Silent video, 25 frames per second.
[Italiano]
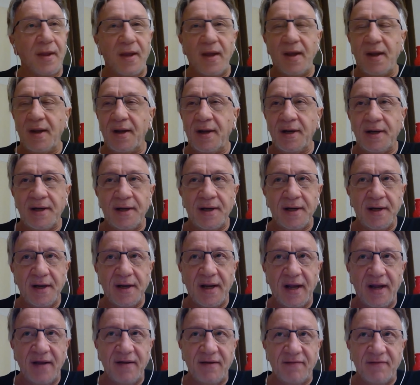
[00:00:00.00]
eh,
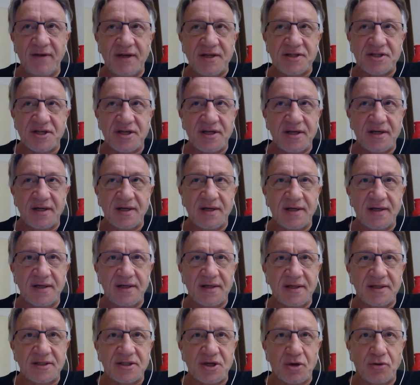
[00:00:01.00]
invece,
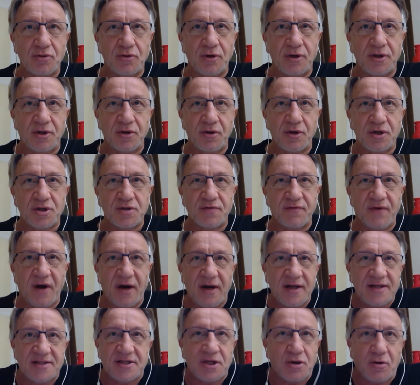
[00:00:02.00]
eh, secondo le teorie
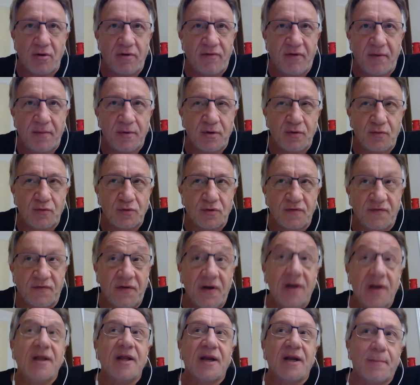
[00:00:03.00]
sovraniste, non avrebbe dovuto
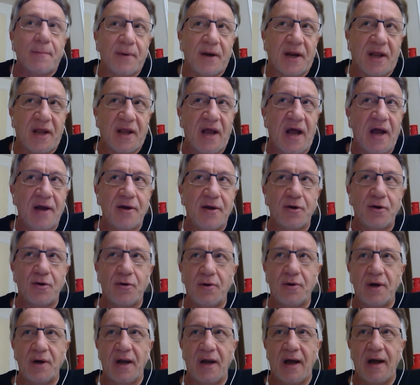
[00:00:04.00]
fallire perché
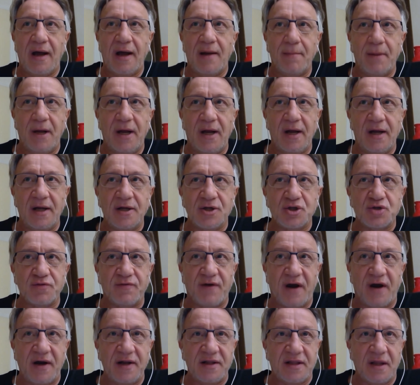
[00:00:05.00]
hanno la
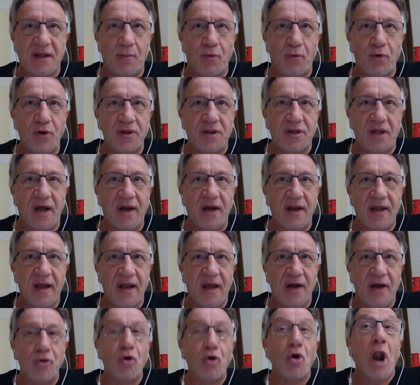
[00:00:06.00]
sovranità monetaria,
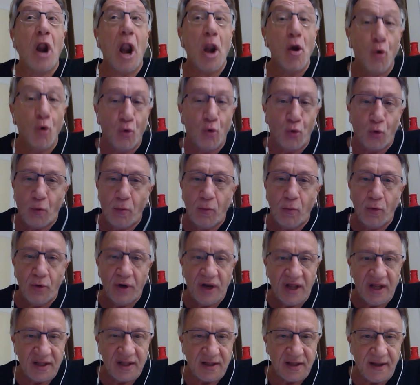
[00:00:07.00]
hanno la loro
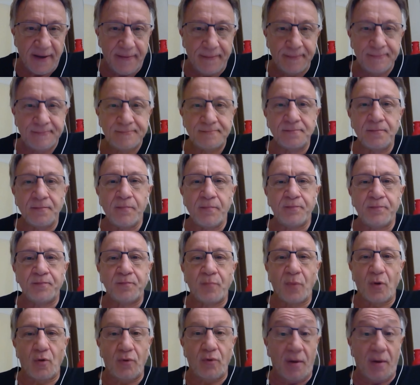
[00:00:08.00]
moneta,
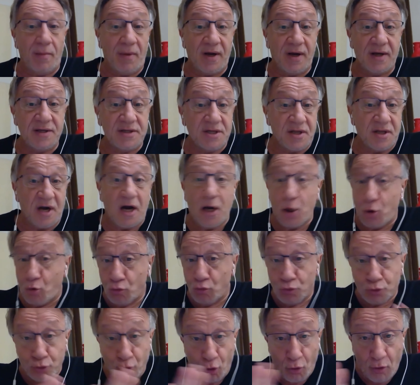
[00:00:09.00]
con una banca centrale
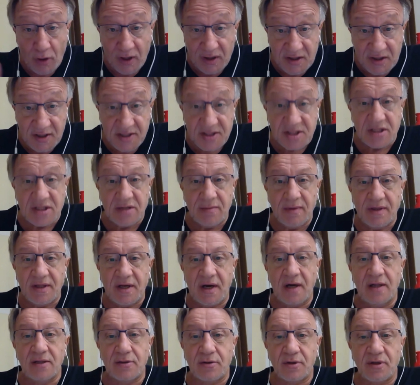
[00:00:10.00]
controllatissima, tra
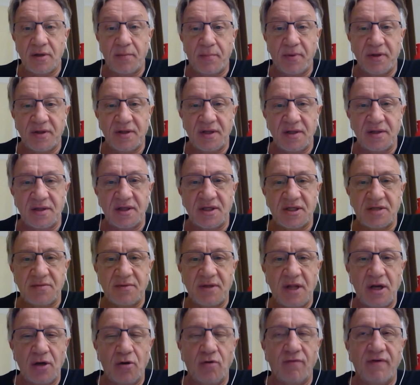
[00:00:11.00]
l'altro dipendentissima
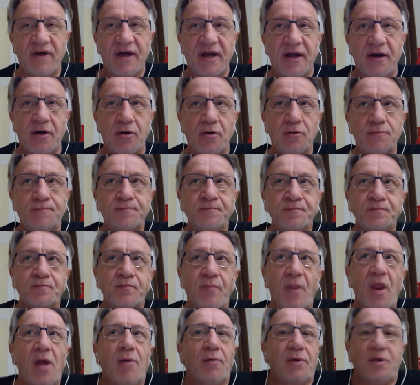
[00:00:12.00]
dal governo,
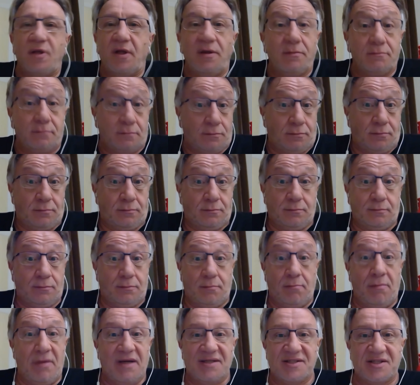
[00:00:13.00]
e quindi
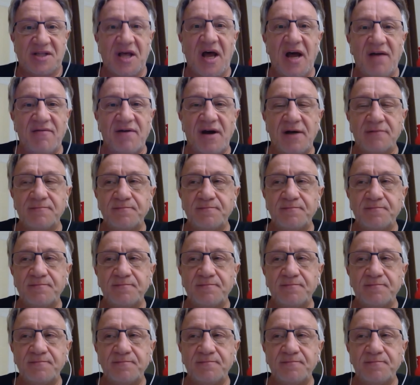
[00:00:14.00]
bastava